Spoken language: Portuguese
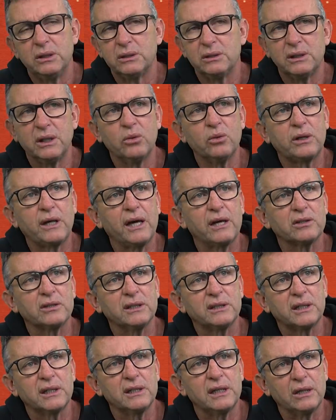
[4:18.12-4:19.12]
não quero
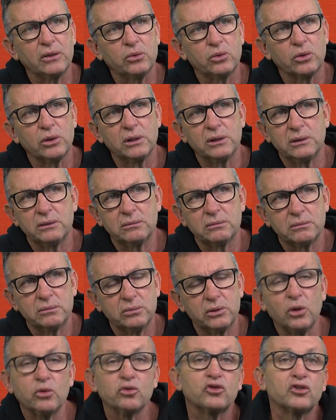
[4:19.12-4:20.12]
ser treinador,
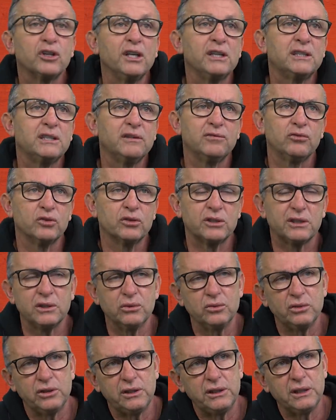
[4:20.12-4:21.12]
não sei se você
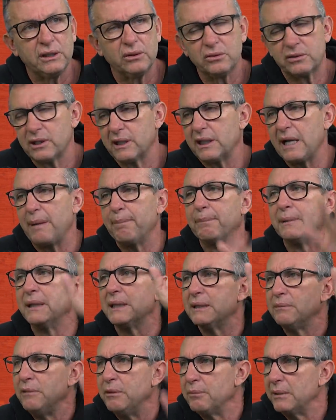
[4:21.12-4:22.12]
um dia, não sei que a
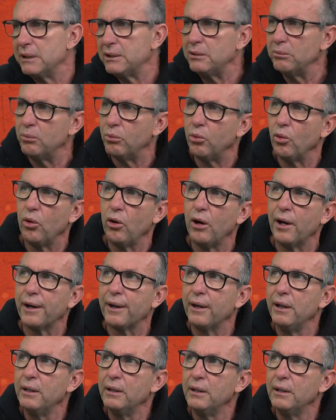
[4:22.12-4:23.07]
Band me manda embora,